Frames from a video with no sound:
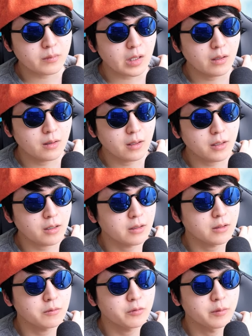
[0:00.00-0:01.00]
だから
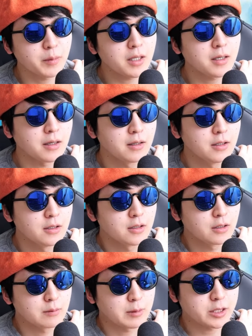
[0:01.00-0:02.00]
例えば、ま
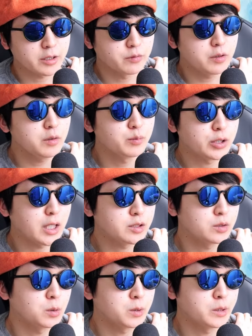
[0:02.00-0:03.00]
あ、さっき言ったように部
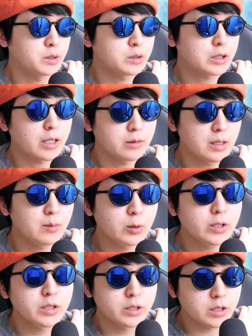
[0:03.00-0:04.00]
活動に使っても
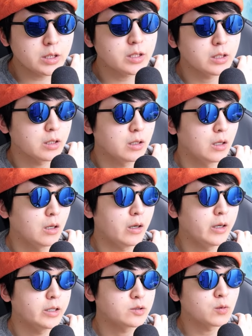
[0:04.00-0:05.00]
いいし、
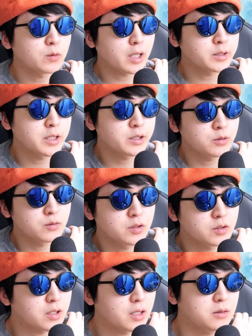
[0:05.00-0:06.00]
えー、その他青春に
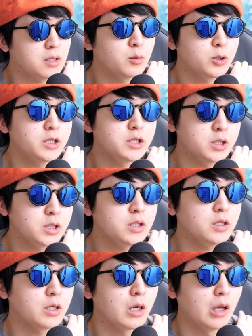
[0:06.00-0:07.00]
使ってもいい
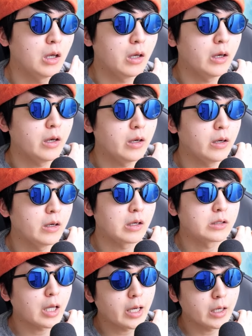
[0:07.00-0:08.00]
し、
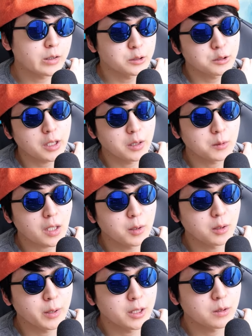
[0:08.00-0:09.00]
えー、大学受験のため
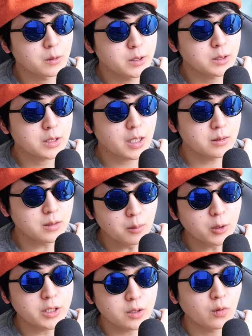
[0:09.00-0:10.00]
の勉強に使って
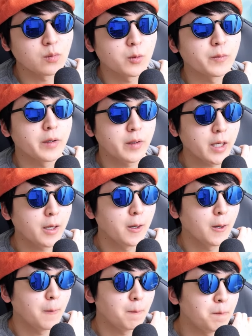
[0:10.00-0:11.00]
もいいと思うんだよね。
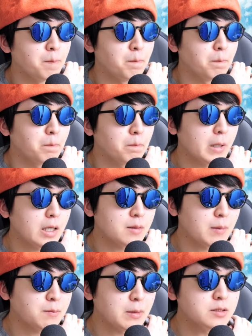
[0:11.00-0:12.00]
うん、だから
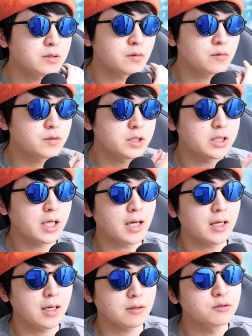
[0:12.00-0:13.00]
まあまずその時
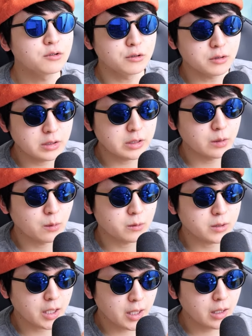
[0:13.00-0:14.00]
間が浮くっていうこ
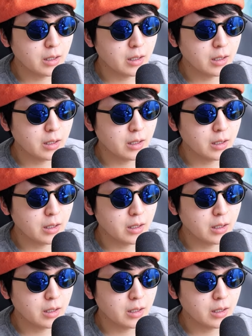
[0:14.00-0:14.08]
とだね。